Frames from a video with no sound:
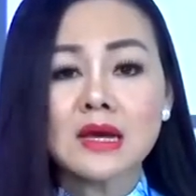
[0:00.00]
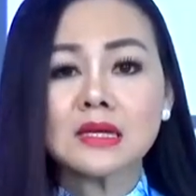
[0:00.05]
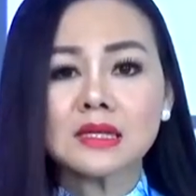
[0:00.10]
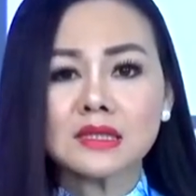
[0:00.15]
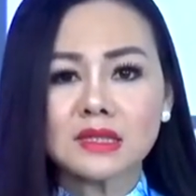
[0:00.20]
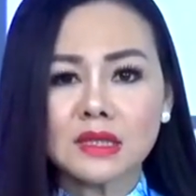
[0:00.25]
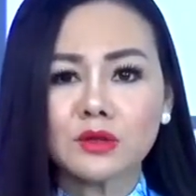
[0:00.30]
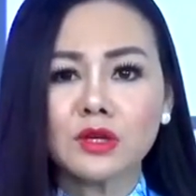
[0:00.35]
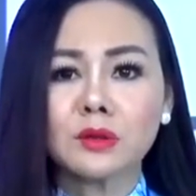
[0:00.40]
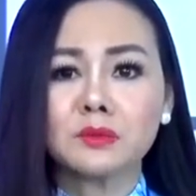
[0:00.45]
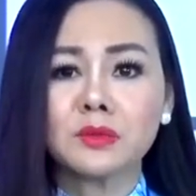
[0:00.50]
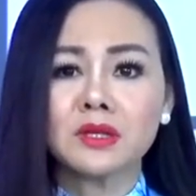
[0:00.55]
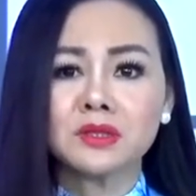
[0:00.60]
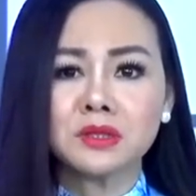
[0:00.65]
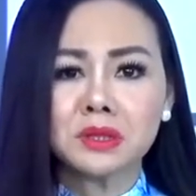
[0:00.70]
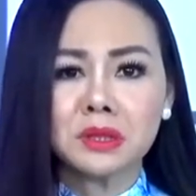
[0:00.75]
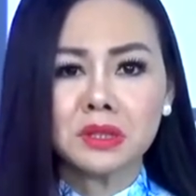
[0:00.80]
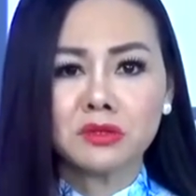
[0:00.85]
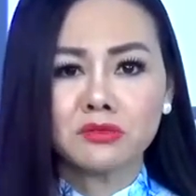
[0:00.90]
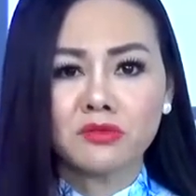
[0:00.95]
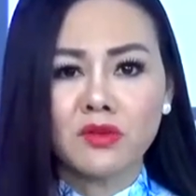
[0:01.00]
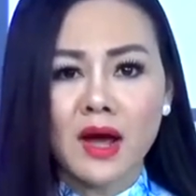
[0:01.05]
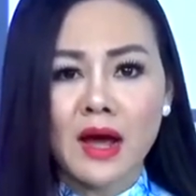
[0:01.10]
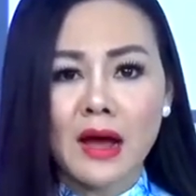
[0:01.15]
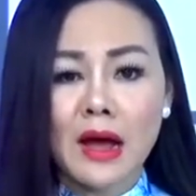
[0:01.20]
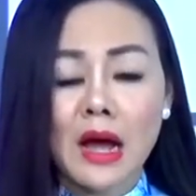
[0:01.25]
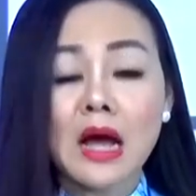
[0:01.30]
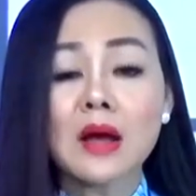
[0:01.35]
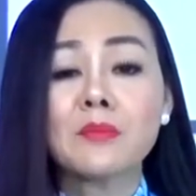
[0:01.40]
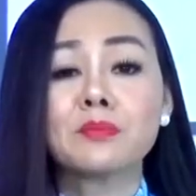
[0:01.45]
Sau Hiệp định
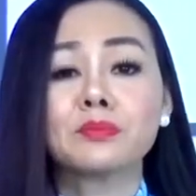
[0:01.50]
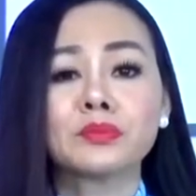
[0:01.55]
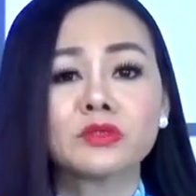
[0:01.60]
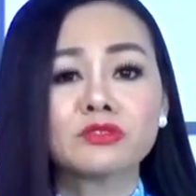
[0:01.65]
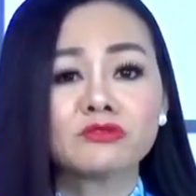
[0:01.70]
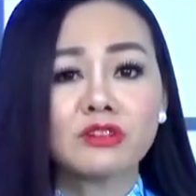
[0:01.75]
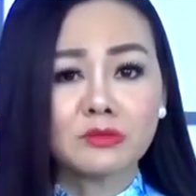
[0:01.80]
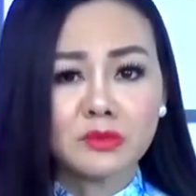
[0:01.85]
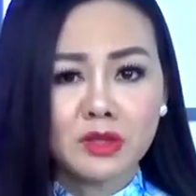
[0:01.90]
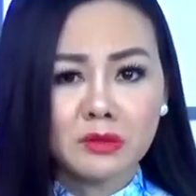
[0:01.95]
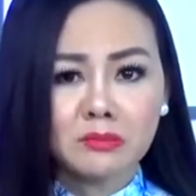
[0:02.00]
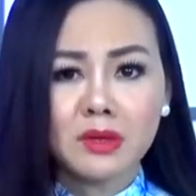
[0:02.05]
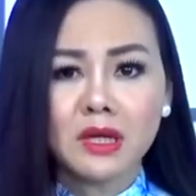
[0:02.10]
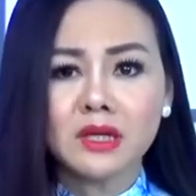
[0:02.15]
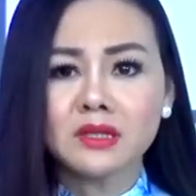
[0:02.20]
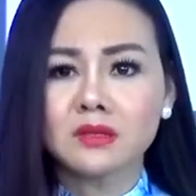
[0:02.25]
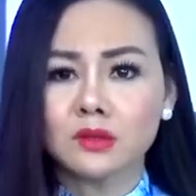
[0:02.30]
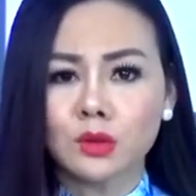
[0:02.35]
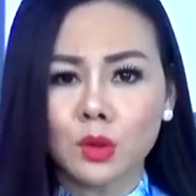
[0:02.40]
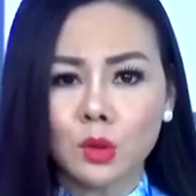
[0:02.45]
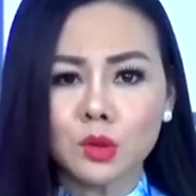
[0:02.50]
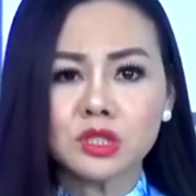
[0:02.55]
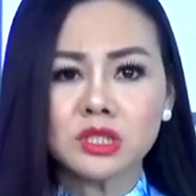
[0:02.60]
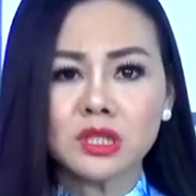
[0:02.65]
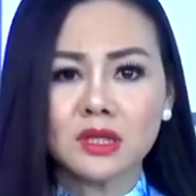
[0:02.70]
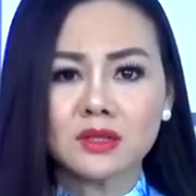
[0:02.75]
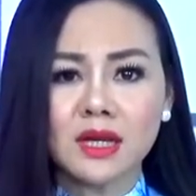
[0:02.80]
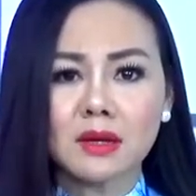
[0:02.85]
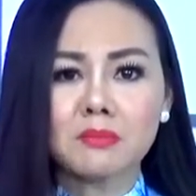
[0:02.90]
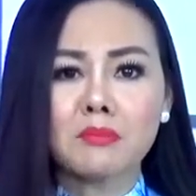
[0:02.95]
Geneva, Phạm Thế Mỹ được tổ
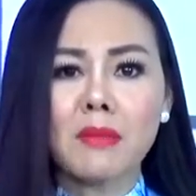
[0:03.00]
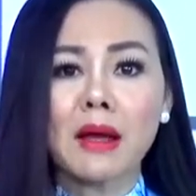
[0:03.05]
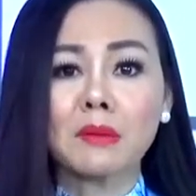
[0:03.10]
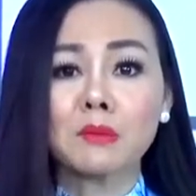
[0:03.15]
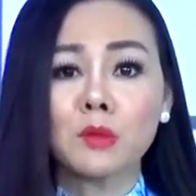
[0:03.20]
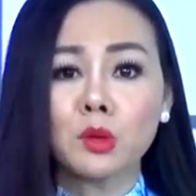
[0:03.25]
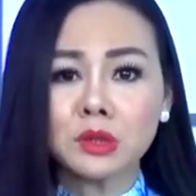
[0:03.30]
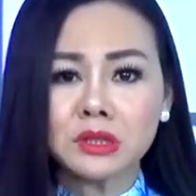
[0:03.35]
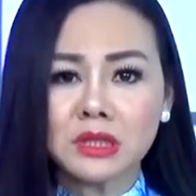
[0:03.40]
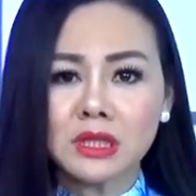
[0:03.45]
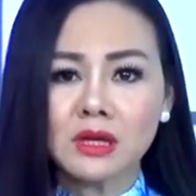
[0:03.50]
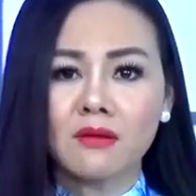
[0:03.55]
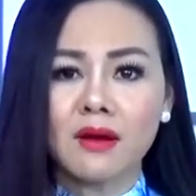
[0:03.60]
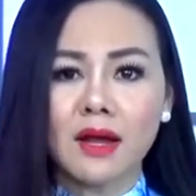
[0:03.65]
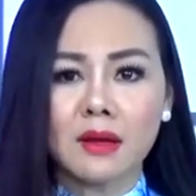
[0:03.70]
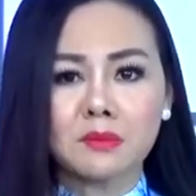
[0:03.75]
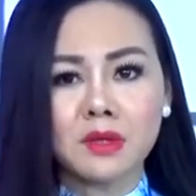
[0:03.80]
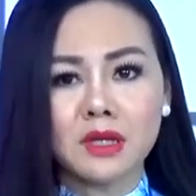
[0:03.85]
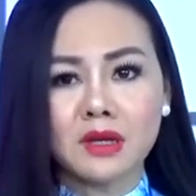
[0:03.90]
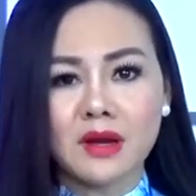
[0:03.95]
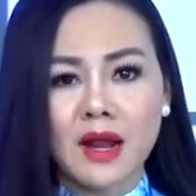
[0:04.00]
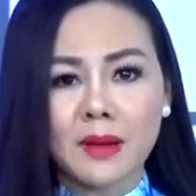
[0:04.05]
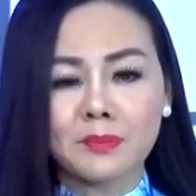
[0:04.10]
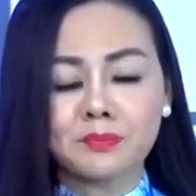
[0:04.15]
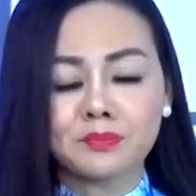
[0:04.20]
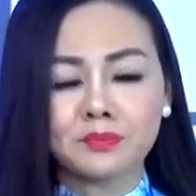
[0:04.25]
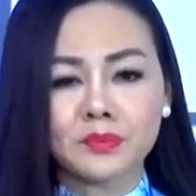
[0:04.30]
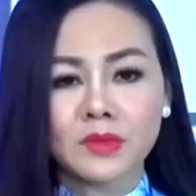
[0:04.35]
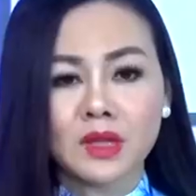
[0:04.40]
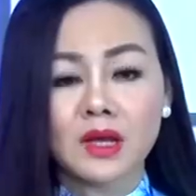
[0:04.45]
chức cách mạng bố trí ở lại miền Nam.
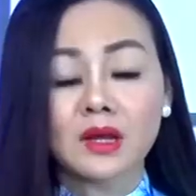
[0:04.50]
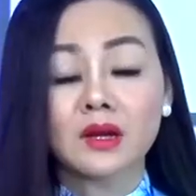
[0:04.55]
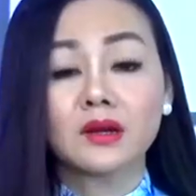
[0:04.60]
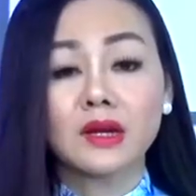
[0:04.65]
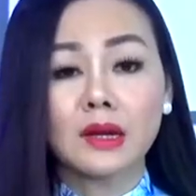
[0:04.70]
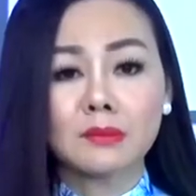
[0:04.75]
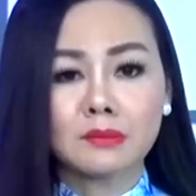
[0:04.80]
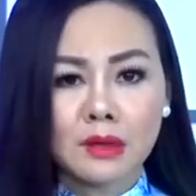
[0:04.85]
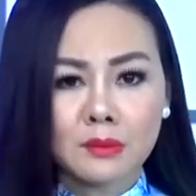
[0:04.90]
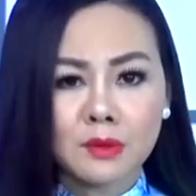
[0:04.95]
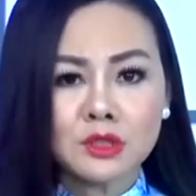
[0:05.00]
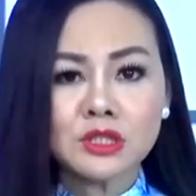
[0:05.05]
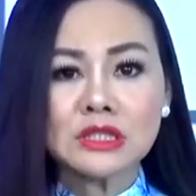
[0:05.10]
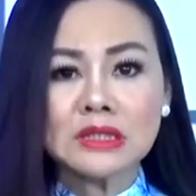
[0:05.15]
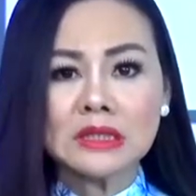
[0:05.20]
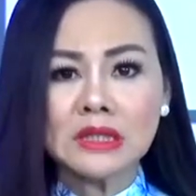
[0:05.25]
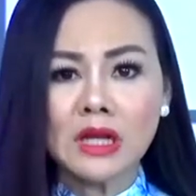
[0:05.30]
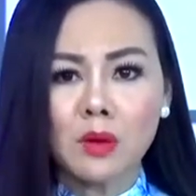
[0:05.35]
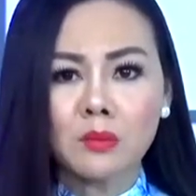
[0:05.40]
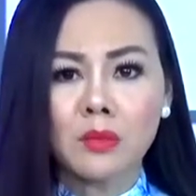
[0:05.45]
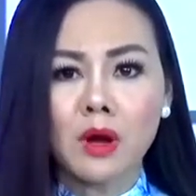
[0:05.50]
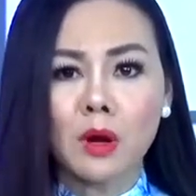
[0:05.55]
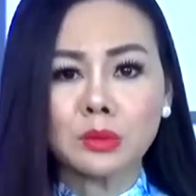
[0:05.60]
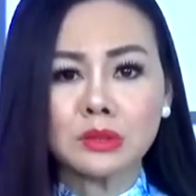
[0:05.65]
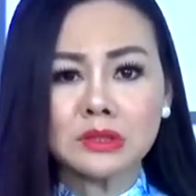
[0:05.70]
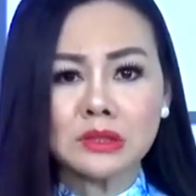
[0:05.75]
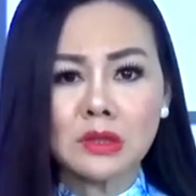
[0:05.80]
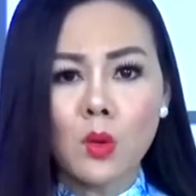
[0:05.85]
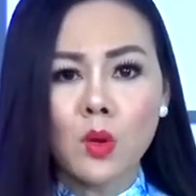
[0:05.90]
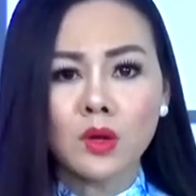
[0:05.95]
Năm 59, ông học
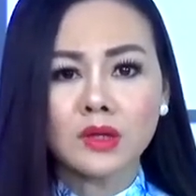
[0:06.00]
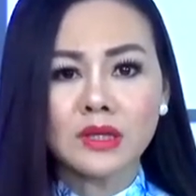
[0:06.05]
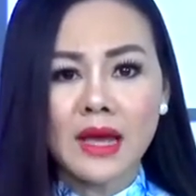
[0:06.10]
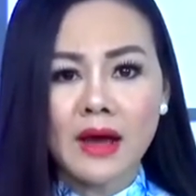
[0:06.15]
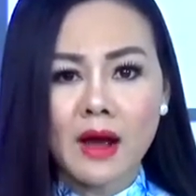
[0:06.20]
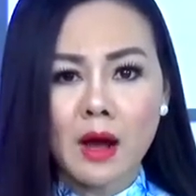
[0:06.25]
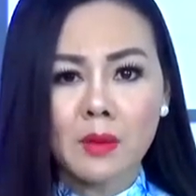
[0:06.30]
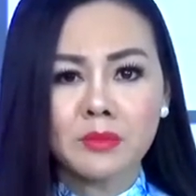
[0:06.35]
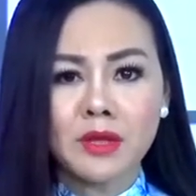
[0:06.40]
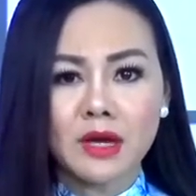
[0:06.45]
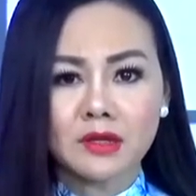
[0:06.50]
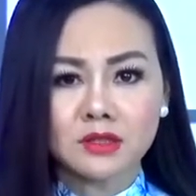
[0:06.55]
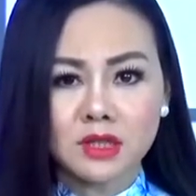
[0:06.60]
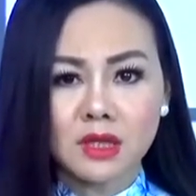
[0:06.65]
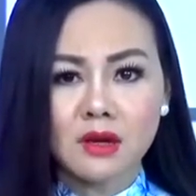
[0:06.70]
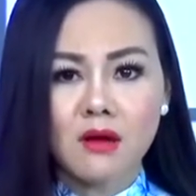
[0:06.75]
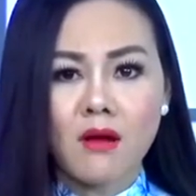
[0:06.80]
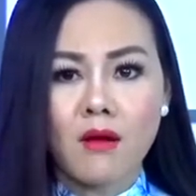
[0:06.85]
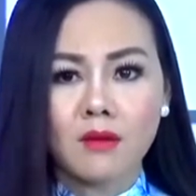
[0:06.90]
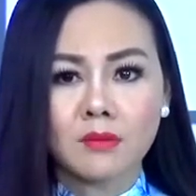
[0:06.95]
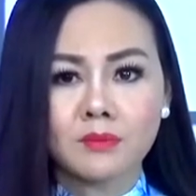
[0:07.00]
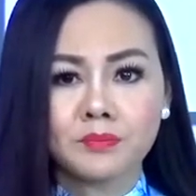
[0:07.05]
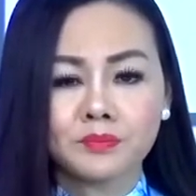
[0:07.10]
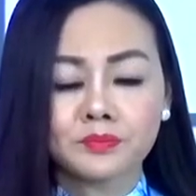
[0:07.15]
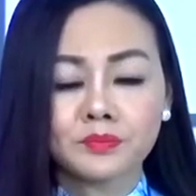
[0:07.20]
trường Quốc gia Âm nhạc Sài Gòn.